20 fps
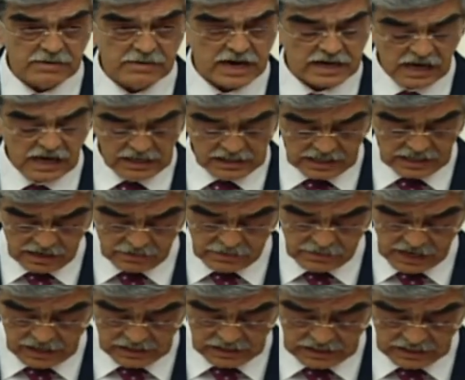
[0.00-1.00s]
bakanlığa
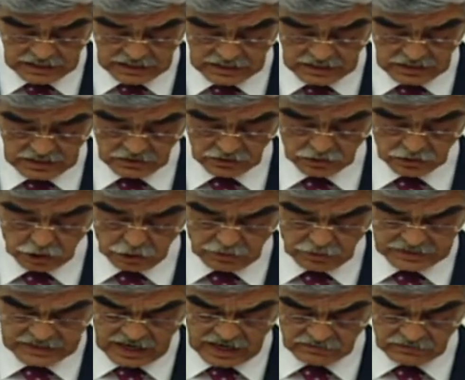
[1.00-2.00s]
bağlı
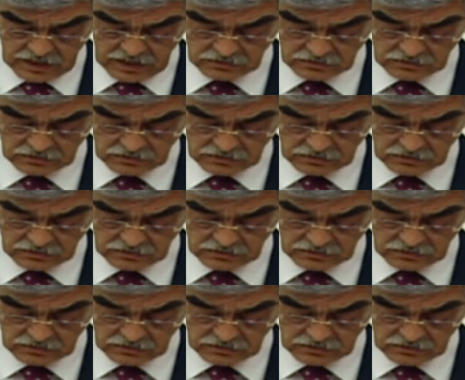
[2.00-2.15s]
TÜBİTAK ve